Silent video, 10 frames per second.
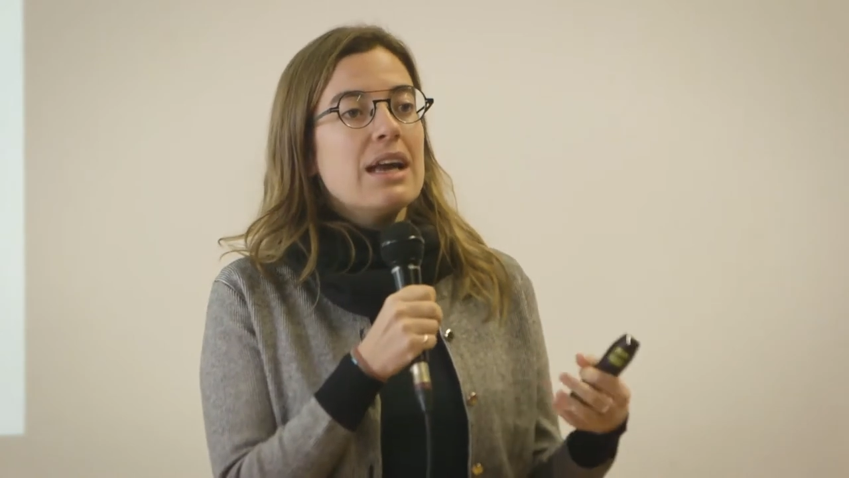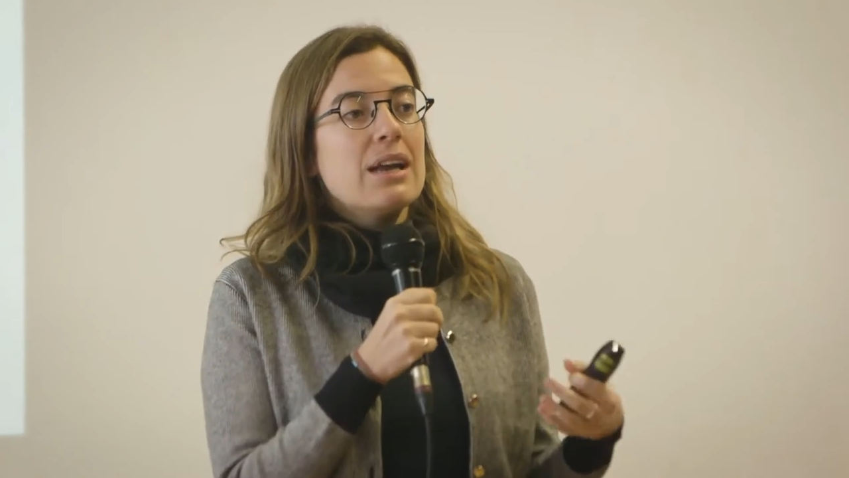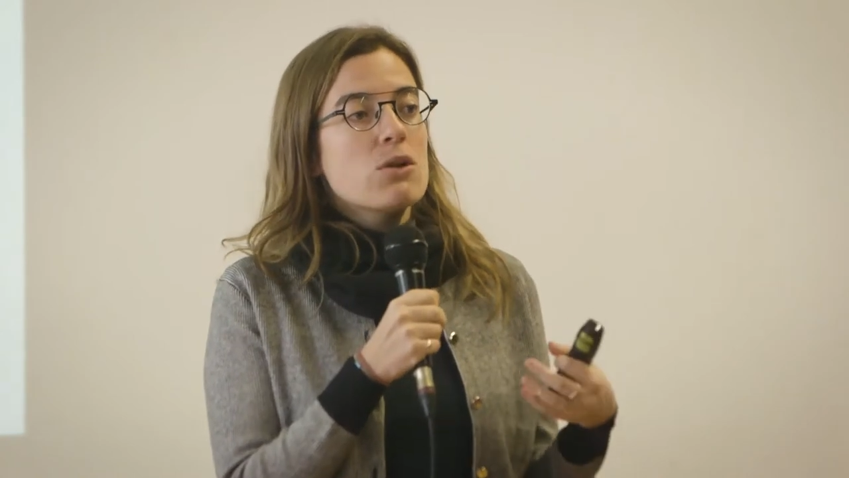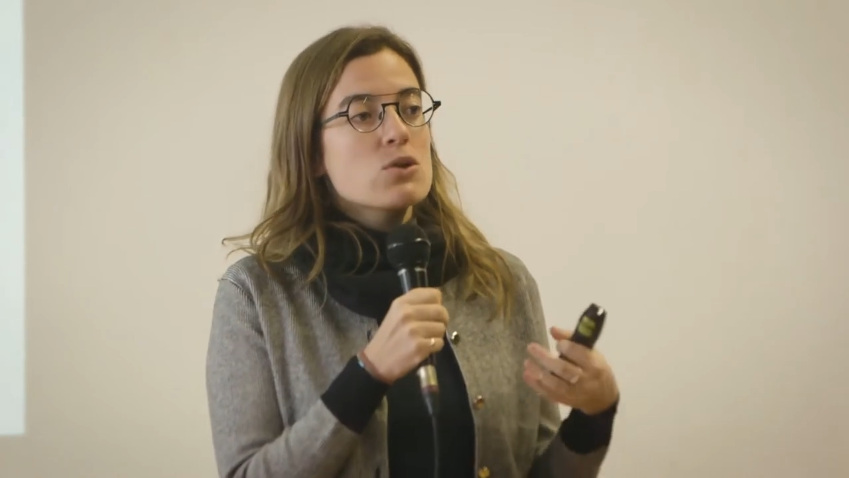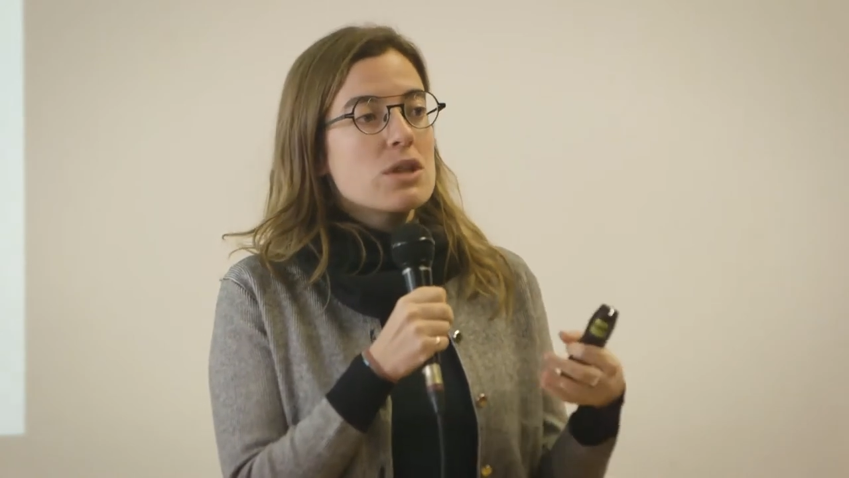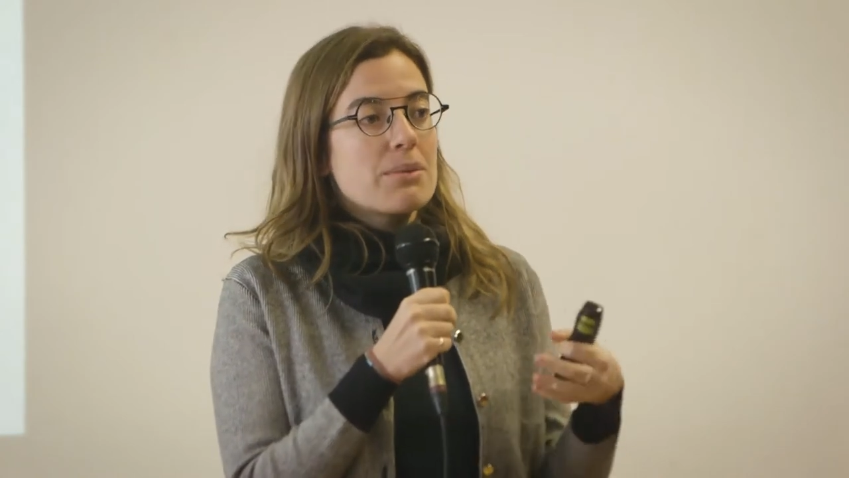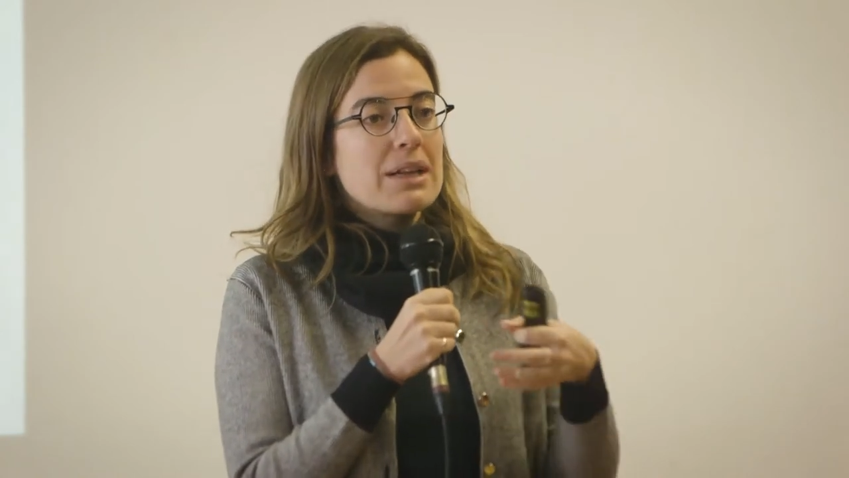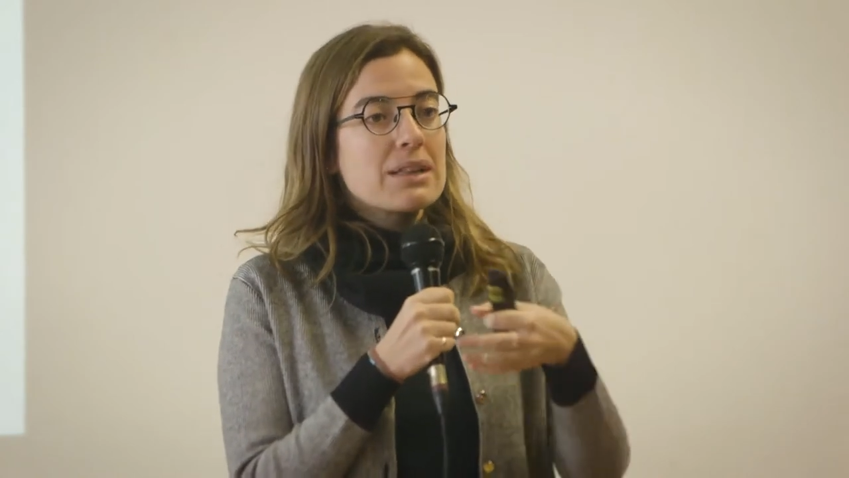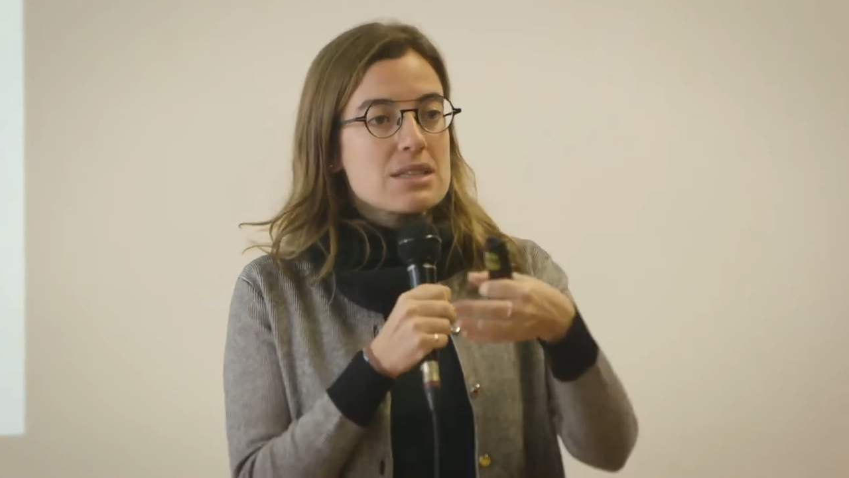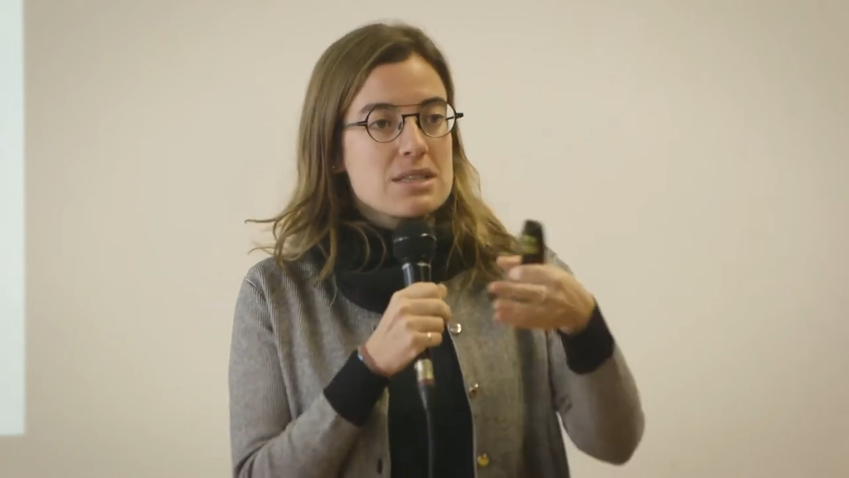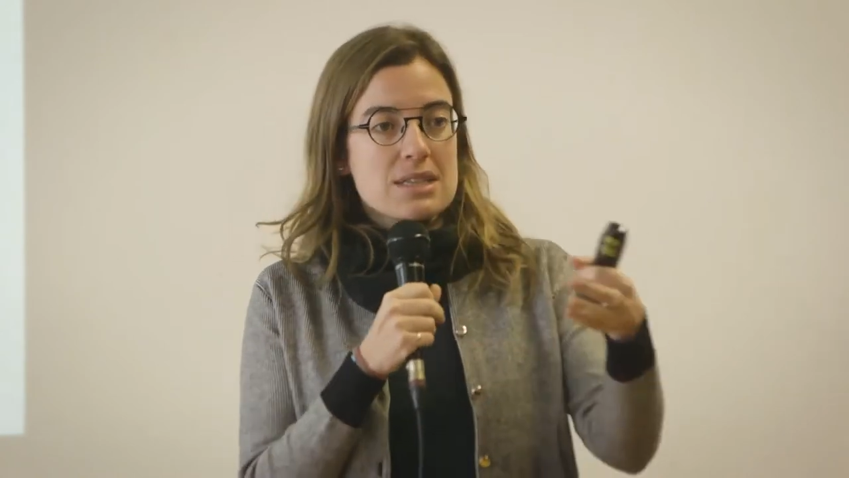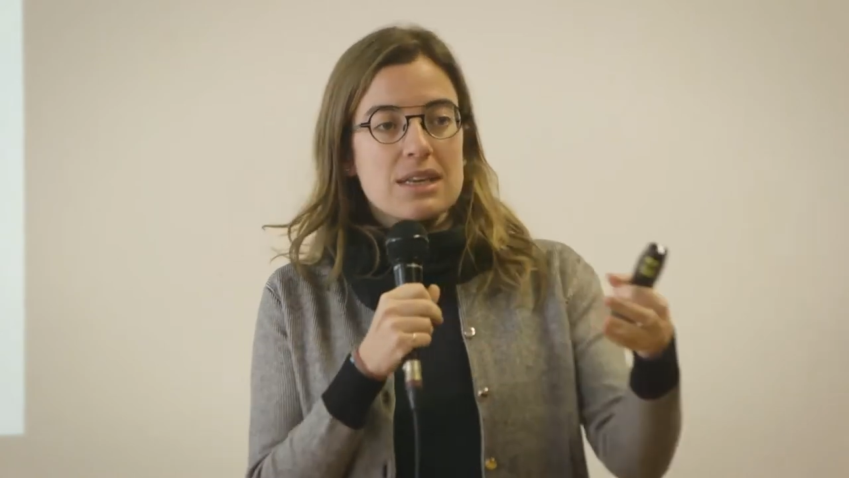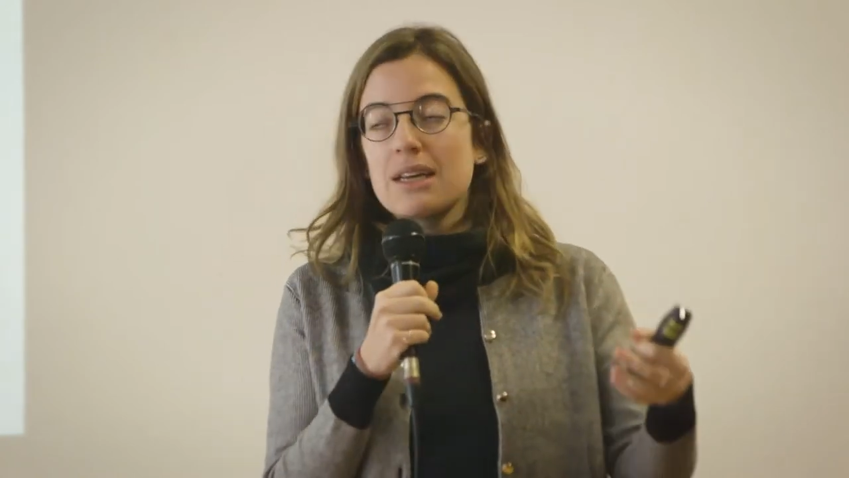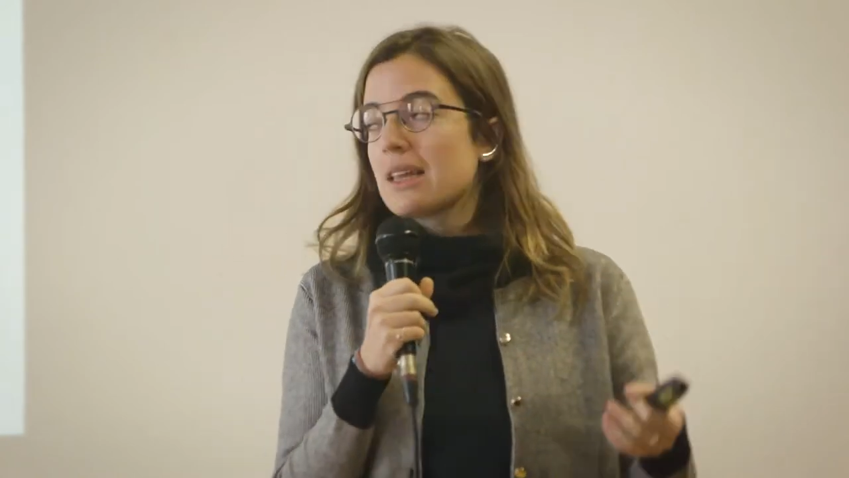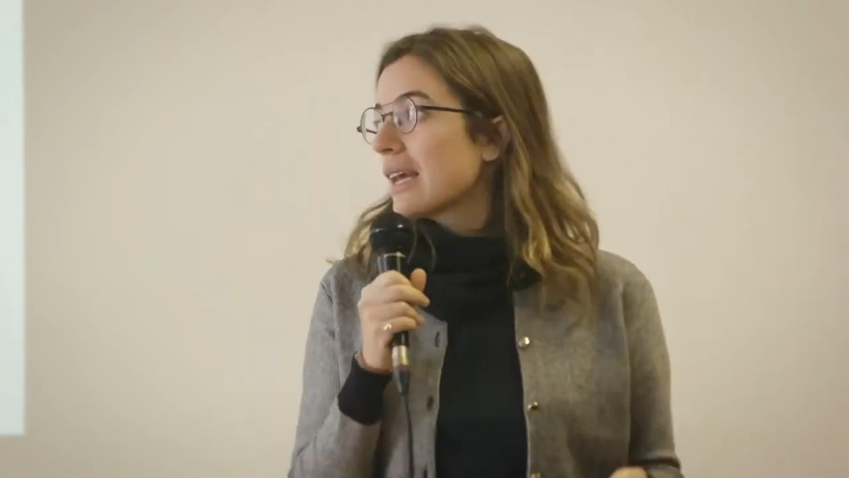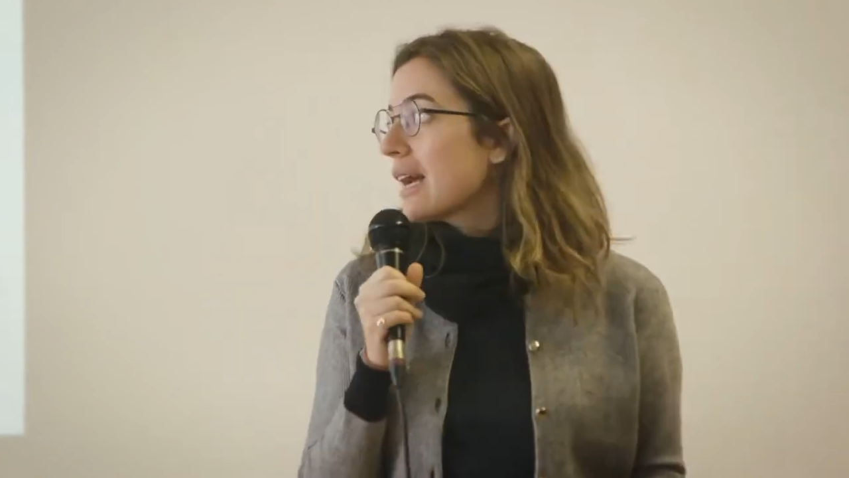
en los debates eh,